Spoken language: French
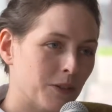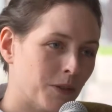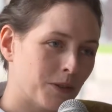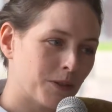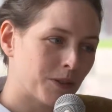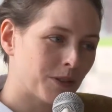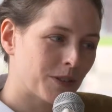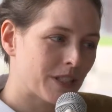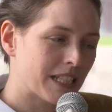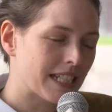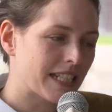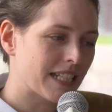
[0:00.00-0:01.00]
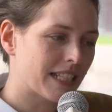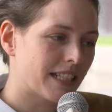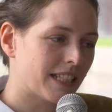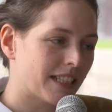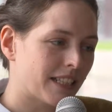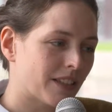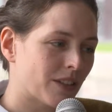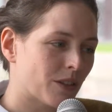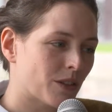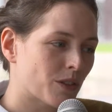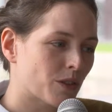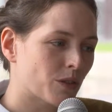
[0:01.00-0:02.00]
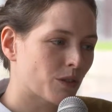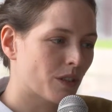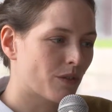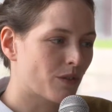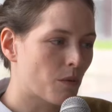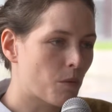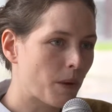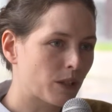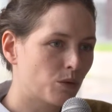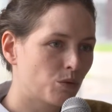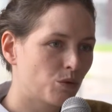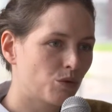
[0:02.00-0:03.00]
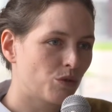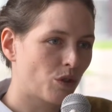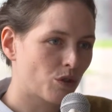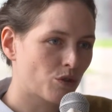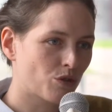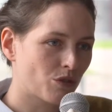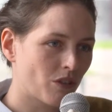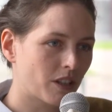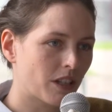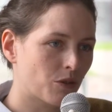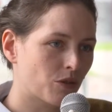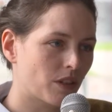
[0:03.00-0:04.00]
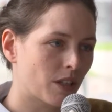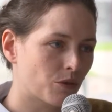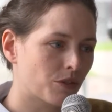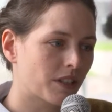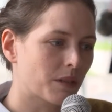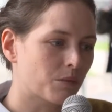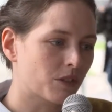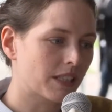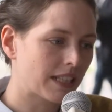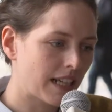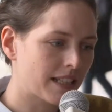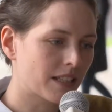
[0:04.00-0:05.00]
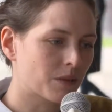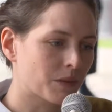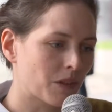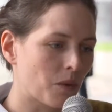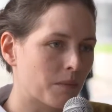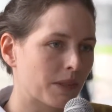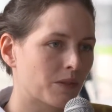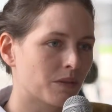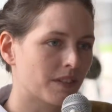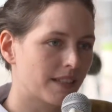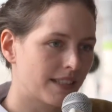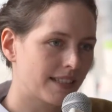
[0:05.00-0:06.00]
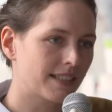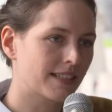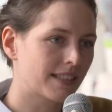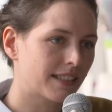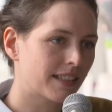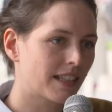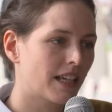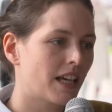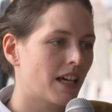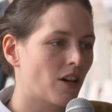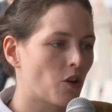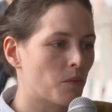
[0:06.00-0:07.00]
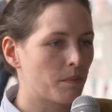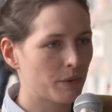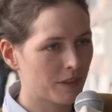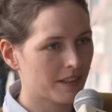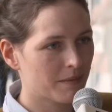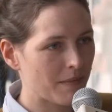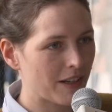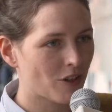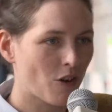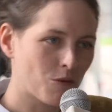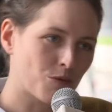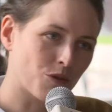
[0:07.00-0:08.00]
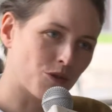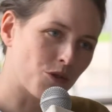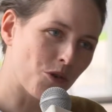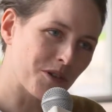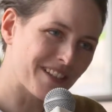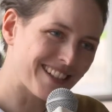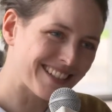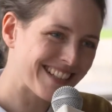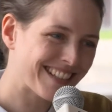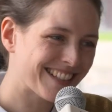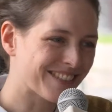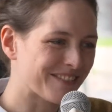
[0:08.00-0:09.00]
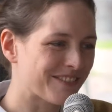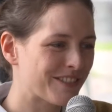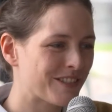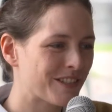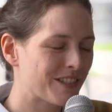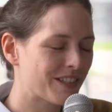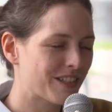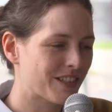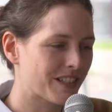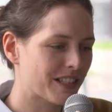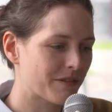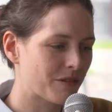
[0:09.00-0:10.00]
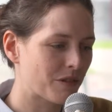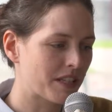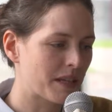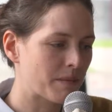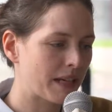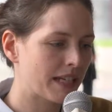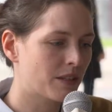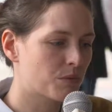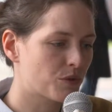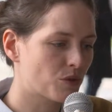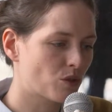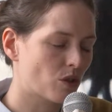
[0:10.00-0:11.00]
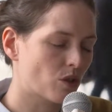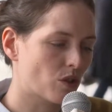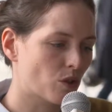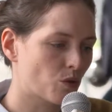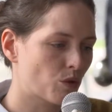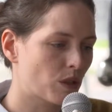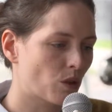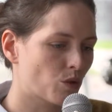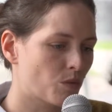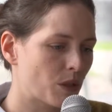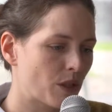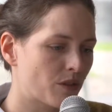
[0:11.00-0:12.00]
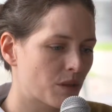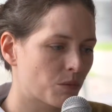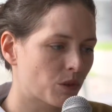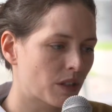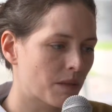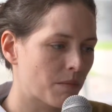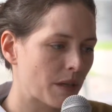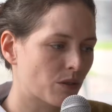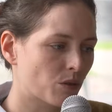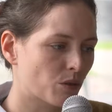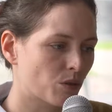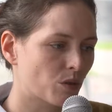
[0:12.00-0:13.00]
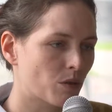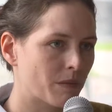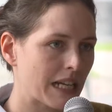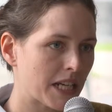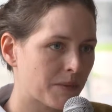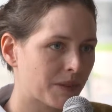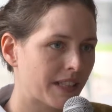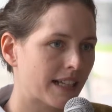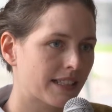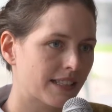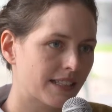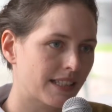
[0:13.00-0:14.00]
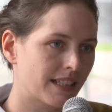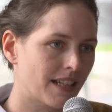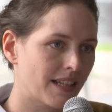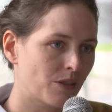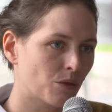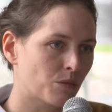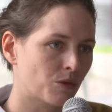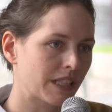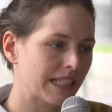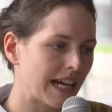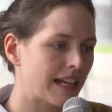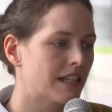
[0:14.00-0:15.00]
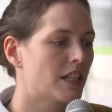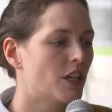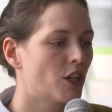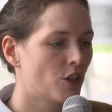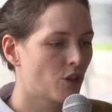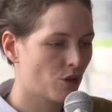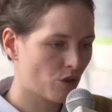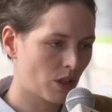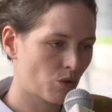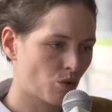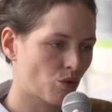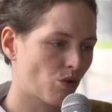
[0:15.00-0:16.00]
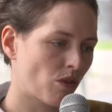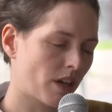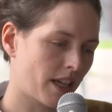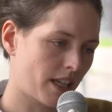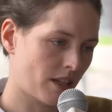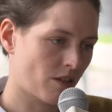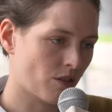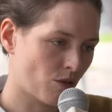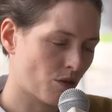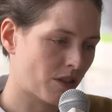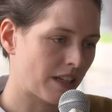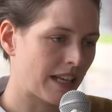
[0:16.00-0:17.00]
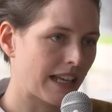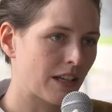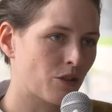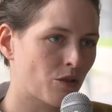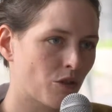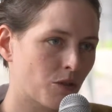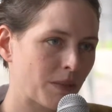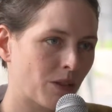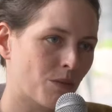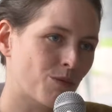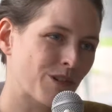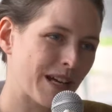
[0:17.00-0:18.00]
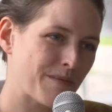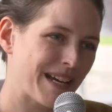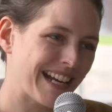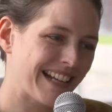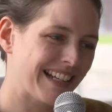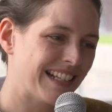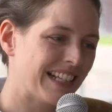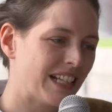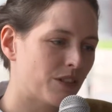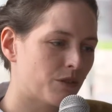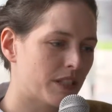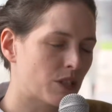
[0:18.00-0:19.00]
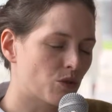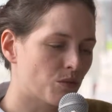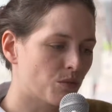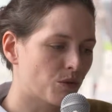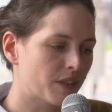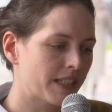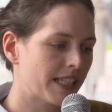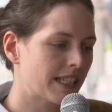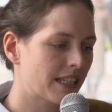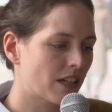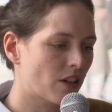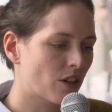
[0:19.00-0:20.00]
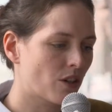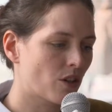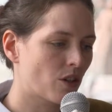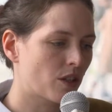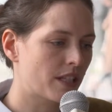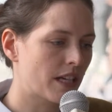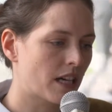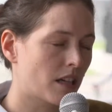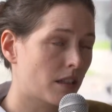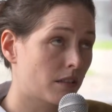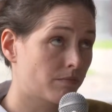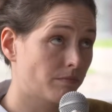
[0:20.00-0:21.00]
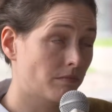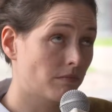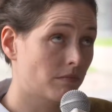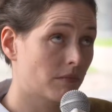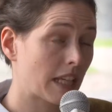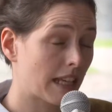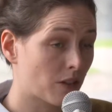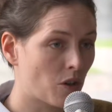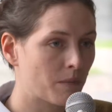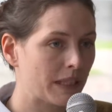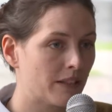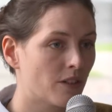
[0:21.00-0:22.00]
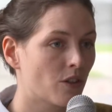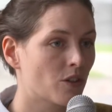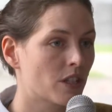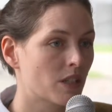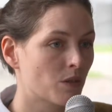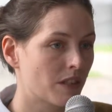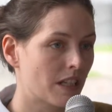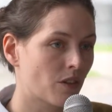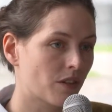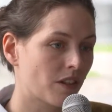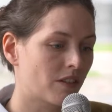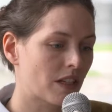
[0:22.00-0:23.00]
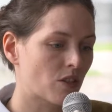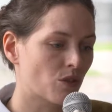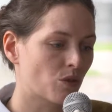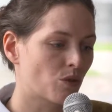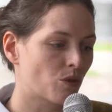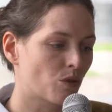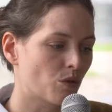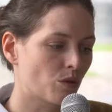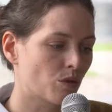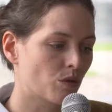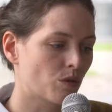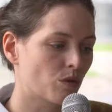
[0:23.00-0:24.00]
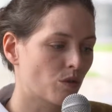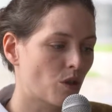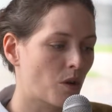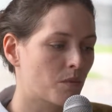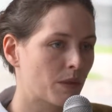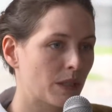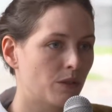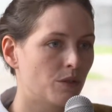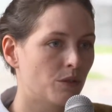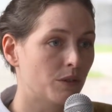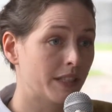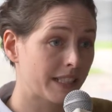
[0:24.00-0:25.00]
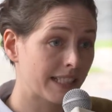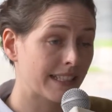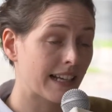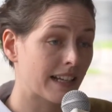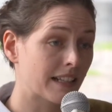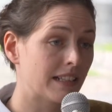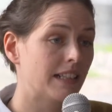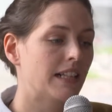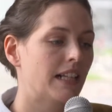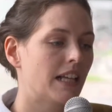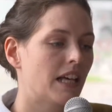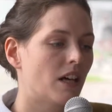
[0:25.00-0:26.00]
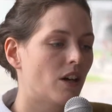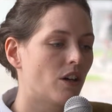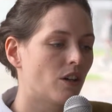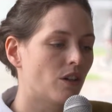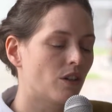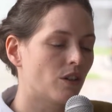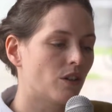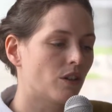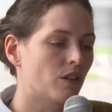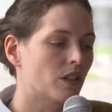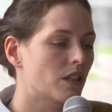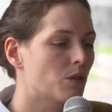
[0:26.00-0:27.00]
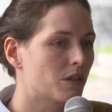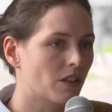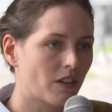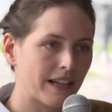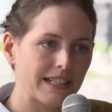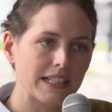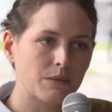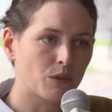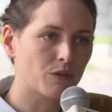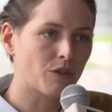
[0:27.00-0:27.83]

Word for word: Gonneau. Euh, ça fait à peu près 12 ans que je suis dans l'industrie musicale. J'ai commencé en maison de disques, en petite major ou en gros indé, si on veut, euh, chez Feuillet Mai. En plus, ensuite, en 2009, j'ai monté ma structure de management d'artistes et d'édition musicale que j'ai toujours et au sein de laquelle je lance maintenant mon label, Onico Music. Il y a 4 ans maintenant, j'ai aussi lancé une agence de com et de digital euh, qui est aussi organisme de